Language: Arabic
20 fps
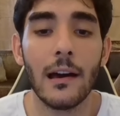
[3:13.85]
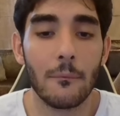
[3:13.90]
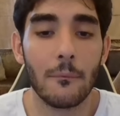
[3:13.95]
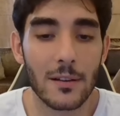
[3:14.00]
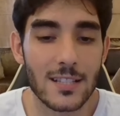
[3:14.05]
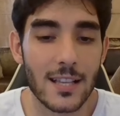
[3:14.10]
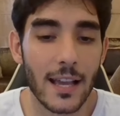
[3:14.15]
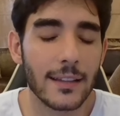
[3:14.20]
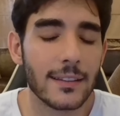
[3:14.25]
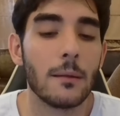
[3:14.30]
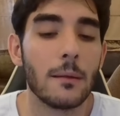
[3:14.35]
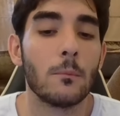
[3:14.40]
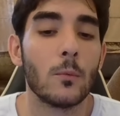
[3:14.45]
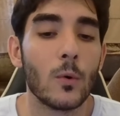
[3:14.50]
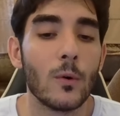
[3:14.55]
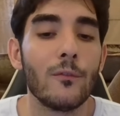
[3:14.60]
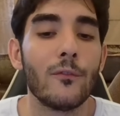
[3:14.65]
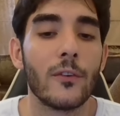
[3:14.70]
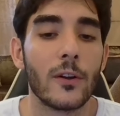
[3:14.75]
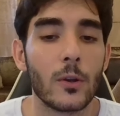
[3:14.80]
بس هيدي
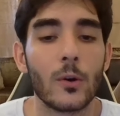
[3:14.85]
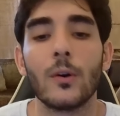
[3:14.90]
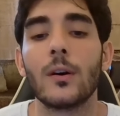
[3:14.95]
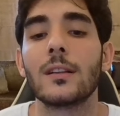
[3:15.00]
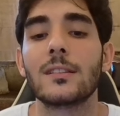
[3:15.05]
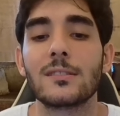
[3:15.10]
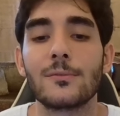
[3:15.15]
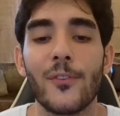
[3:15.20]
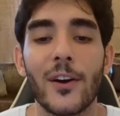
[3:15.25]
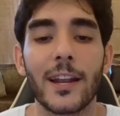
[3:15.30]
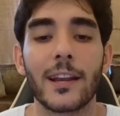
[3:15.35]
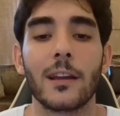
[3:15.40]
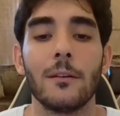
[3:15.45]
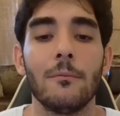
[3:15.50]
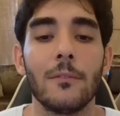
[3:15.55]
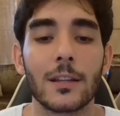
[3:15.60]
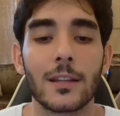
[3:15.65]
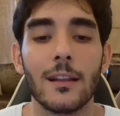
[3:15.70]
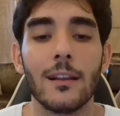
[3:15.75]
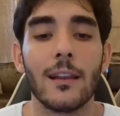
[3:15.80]
الموف انه اتس فيري
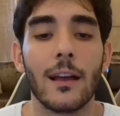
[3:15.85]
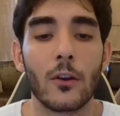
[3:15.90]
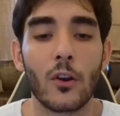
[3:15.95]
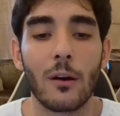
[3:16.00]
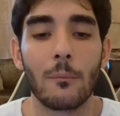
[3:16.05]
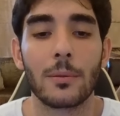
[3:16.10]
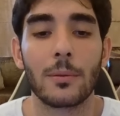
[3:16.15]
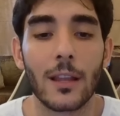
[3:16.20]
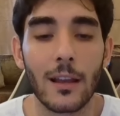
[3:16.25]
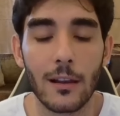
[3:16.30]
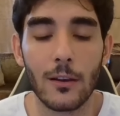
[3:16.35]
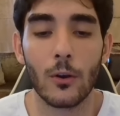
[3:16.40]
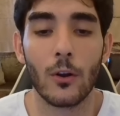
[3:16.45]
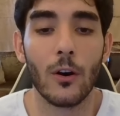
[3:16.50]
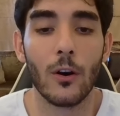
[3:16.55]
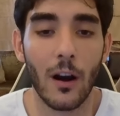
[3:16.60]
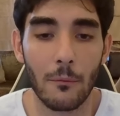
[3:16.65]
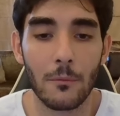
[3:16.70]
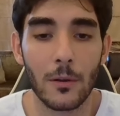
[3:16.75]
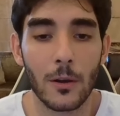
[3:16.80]
كمتل لانه عم بتقول
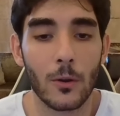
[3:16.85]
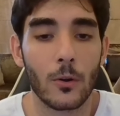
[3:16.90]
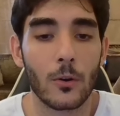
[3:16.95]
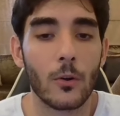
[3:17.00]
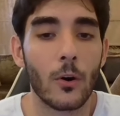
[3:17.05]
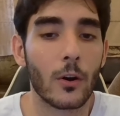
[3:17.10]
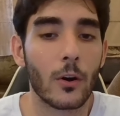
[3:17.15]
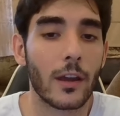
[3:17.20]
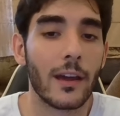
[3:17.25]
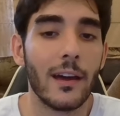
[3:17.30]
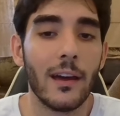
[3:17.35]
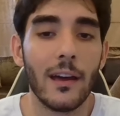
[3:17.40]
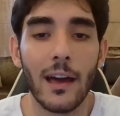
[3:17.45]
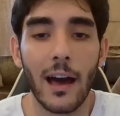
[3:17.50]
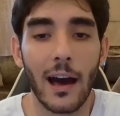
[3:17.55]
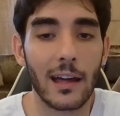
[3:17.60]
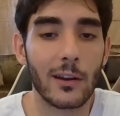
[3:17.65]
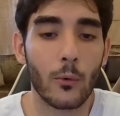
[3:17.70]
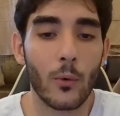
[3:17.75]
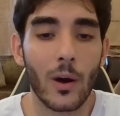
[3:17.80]
له عم بقول له انه اوكي
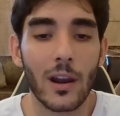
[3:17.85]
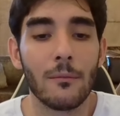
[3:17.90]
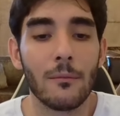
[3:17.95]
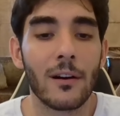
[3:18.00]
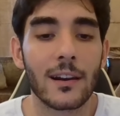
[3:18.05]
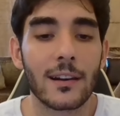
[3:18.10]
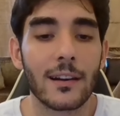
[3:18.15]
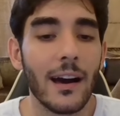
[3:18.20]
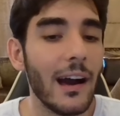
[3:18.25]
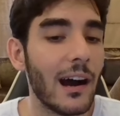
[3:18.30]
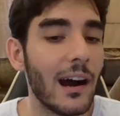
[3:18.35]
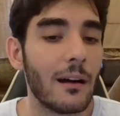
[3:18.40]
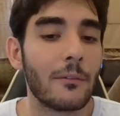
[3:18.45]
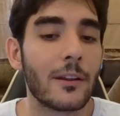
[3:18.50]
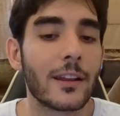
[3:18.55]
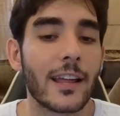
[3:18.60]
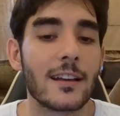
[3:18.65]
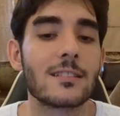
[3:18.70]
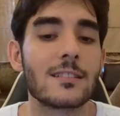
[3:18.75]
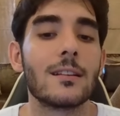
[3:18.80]
انا ولا مره حاعمل
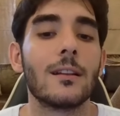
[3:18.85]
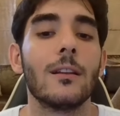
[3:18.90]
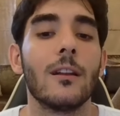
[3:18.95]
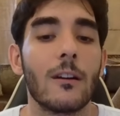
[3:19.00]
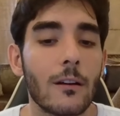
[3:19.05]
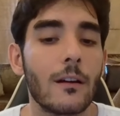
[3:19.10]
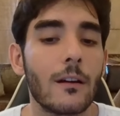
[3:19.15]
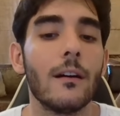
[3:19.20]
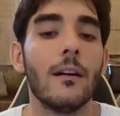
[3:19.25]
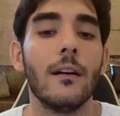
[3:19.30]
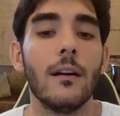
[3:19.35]
كاسل لونج